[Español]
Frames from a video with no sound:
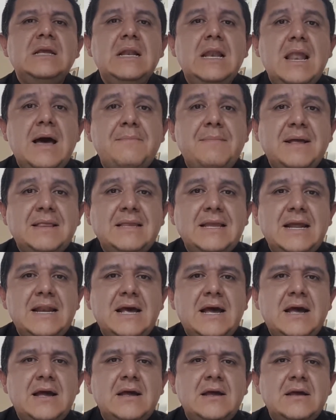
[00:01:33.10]
la
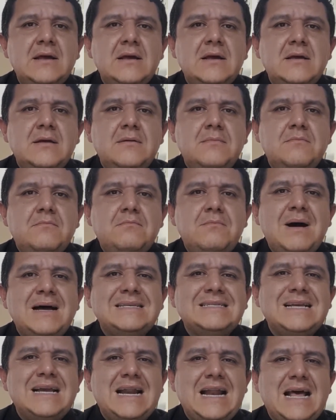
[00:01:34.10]
manera
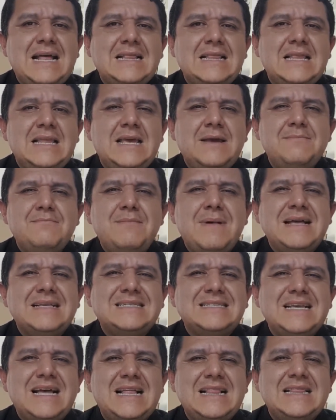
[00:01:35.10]
más grande,
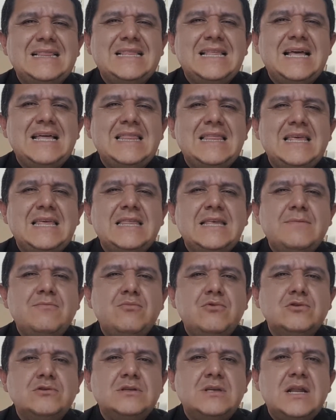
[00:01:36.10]
más alta de
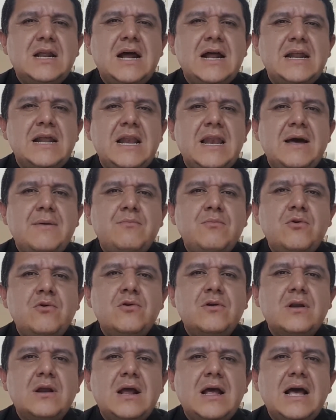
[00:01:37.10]
demostrar el
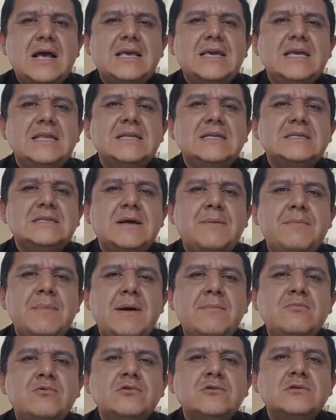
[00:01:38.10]
amor a quienes
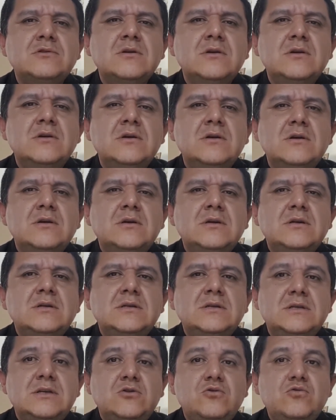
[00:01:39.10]
amamos,
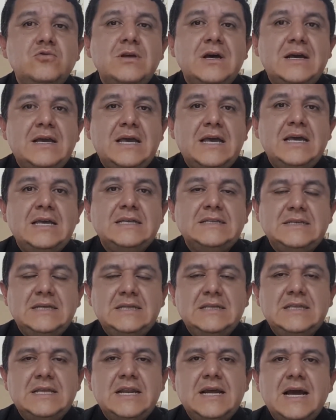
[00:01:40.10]
sin duda que es
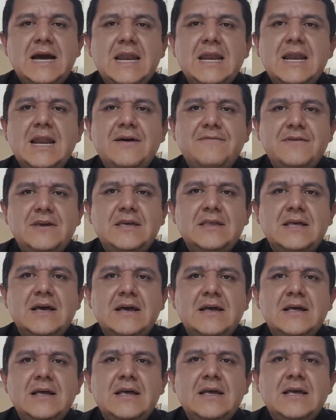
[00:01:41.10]
entregar la vida,